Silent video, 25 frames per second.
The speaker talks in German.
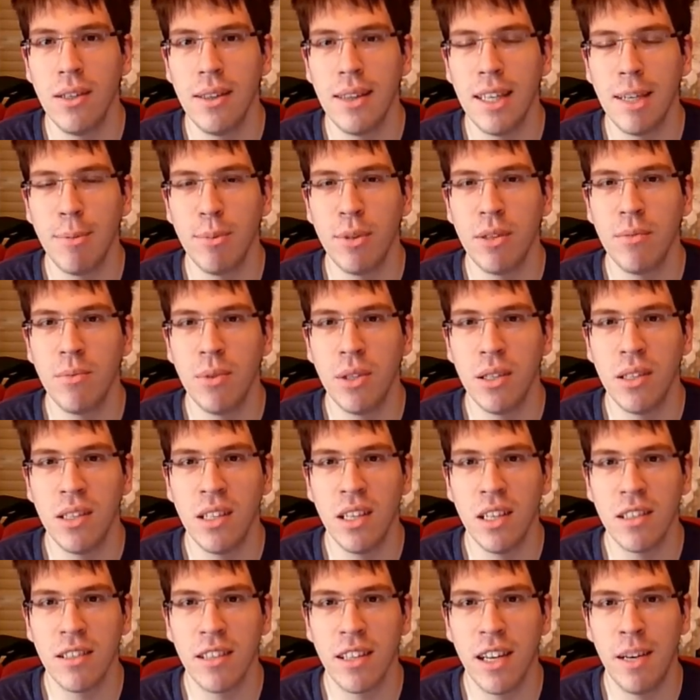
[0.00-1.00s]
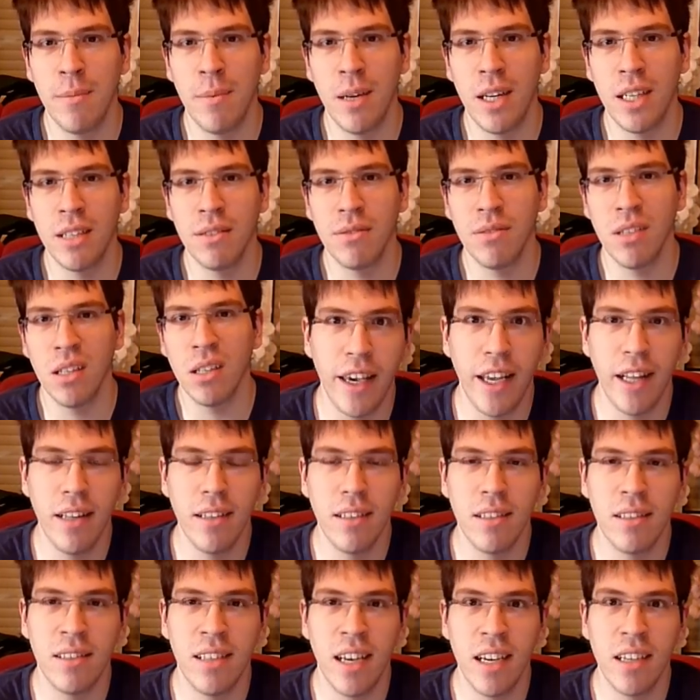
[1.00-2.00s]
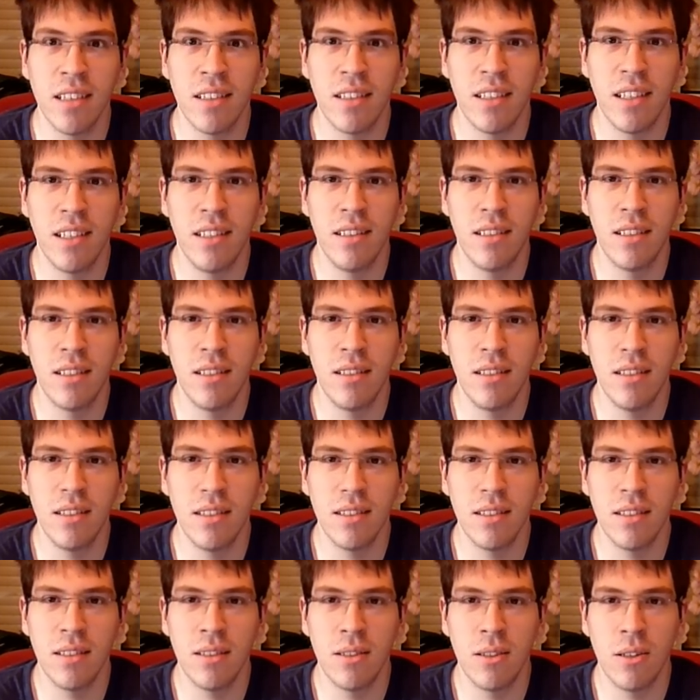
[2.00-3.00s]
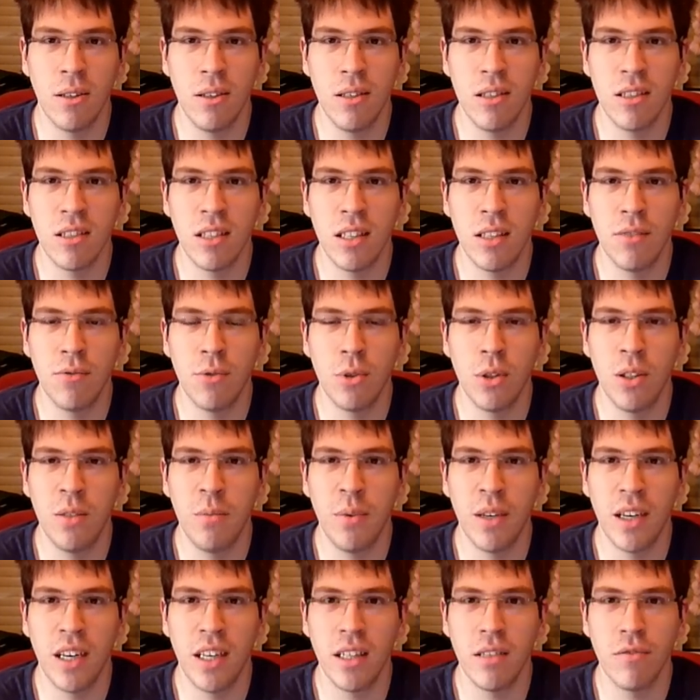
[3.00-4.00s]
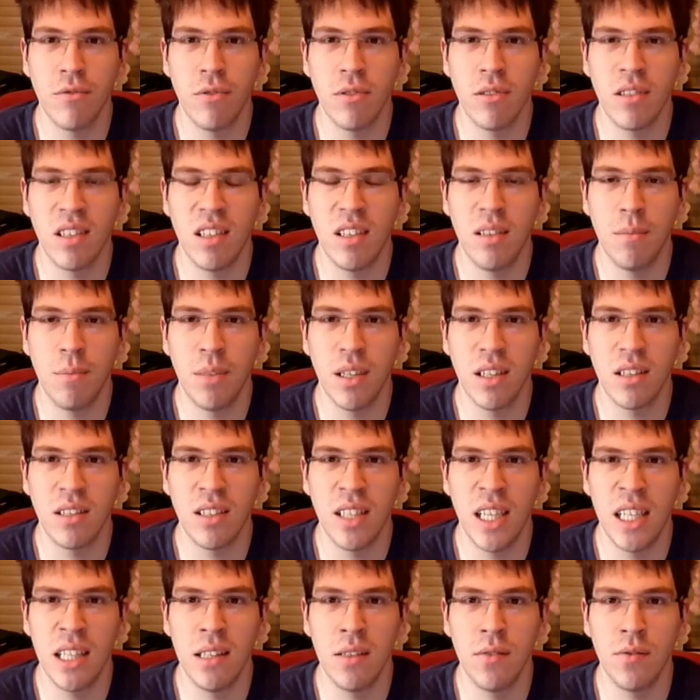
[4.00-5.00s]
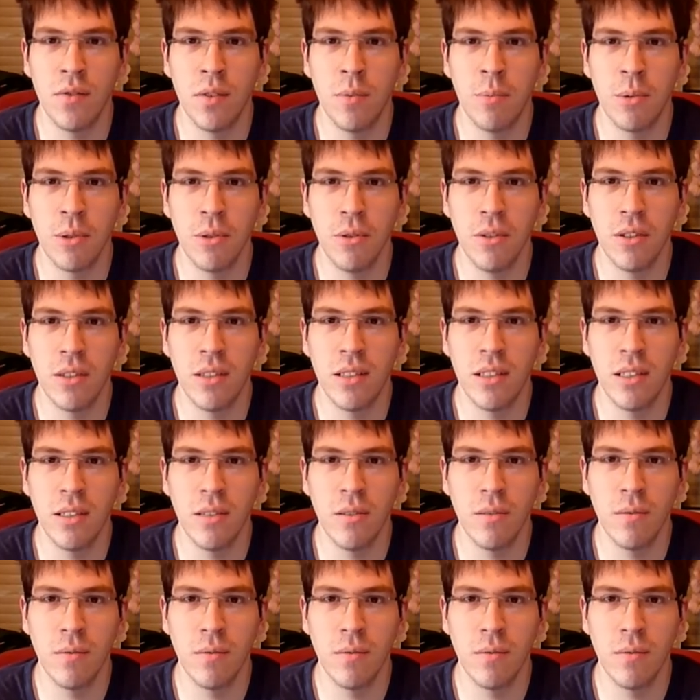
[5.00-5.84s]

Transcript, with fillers: Damit möchte ich jetzt gleich mal anfangen. Jeder sechste Internist in Deutschland wurde bereits von seinem Patienten verprügelt.